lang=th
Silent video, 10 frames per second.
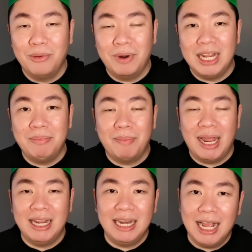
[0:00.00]
วันนี้ประมา
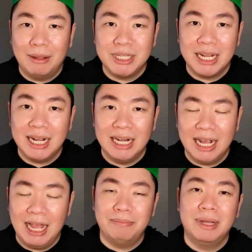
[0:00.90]
ณนี้นะครับเช่นเคย
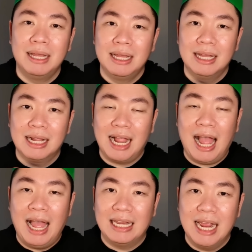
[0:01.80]
นะครับ
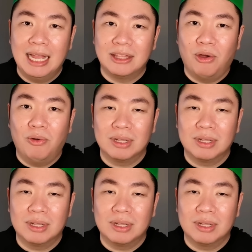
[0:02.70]
กาดอย่าตก